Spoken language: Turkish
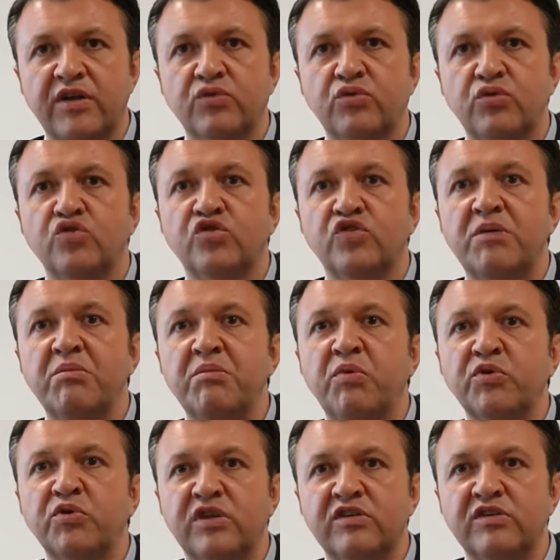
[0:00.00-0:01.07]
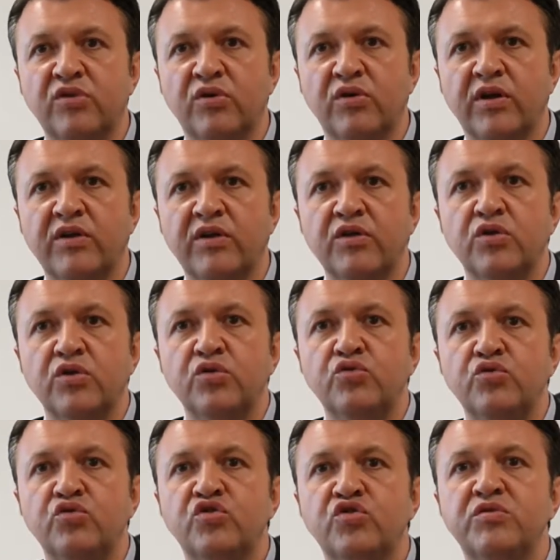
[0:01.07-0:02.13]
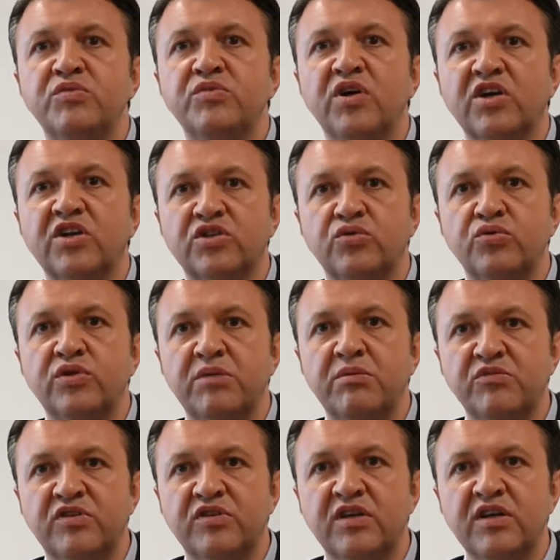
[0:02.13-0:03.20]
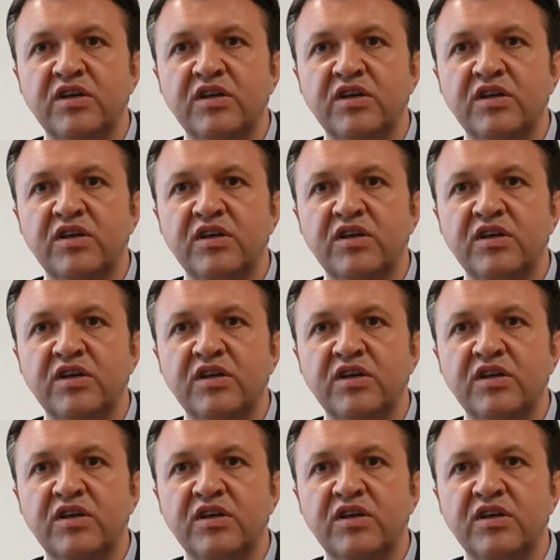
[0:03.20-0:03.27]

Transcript: gösterme potansiyeli olan 120 aşkın üyemizi